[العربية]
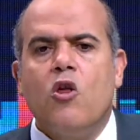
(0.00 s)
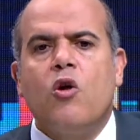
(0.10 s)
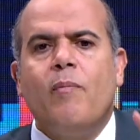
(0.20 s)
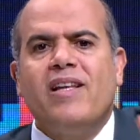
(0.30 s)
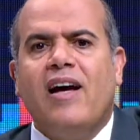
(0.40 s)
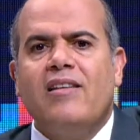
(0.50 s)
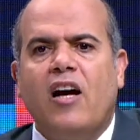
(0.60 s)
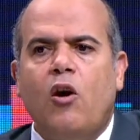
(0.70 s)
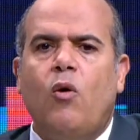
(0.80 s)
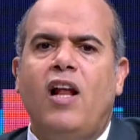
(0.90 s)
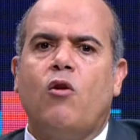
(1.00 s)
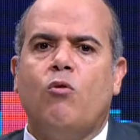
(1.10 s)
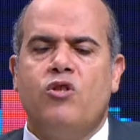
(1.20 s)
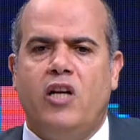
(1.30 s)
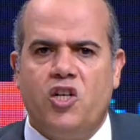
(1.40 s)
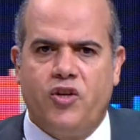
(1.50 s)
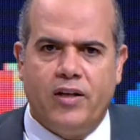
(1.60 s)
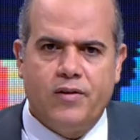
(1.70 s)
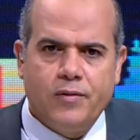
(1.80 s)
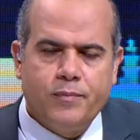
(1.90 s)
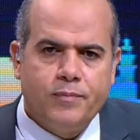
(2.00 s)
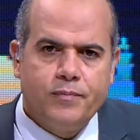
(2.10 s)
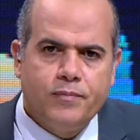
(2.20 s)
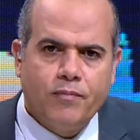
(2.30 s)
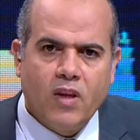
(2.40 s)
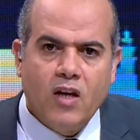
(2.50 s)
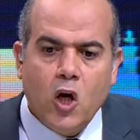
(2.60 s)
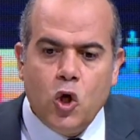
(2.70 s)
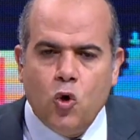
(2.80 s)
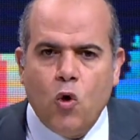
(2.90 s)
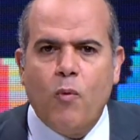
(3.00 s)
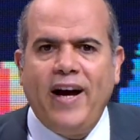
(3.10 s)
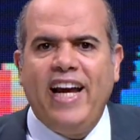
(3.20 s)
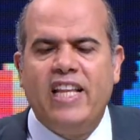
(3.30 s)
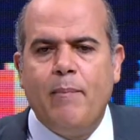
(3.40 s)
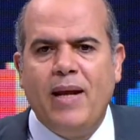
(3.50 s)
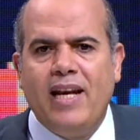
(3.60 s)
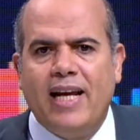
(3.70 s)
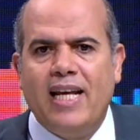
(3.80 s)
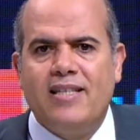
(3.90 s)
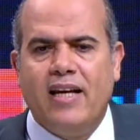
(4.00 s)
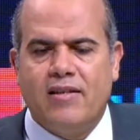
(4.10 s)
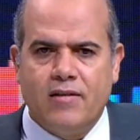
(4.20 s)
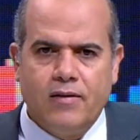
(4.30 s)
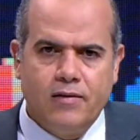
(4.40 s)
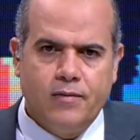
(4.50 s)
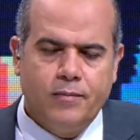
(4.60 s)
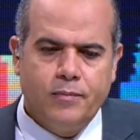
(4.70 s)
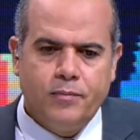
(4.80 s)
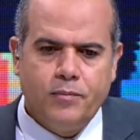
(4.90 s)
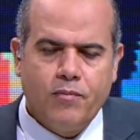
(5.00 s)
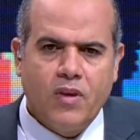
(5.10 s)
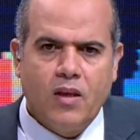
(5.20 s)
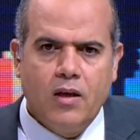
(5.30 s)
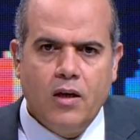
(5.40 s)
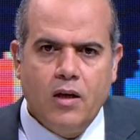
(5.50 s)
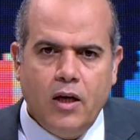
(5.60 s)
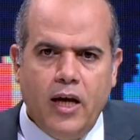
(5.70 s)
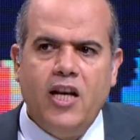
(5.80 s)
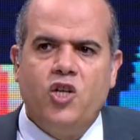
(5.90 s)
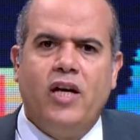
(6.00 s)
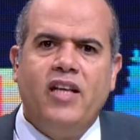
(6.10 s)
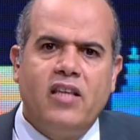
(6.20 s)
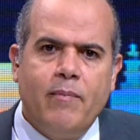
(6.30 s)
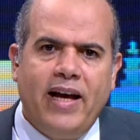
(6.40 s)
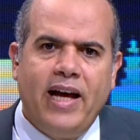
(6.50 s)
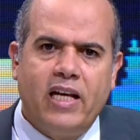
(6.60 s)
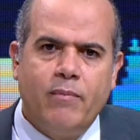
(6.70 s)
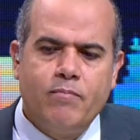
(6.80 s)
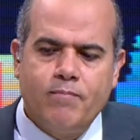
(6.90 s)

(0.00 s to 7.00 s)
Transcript: ثم تعتقلوا على رؤوس الاشهاد اليوم واحده من الجلسات اللي شهدتها محاكم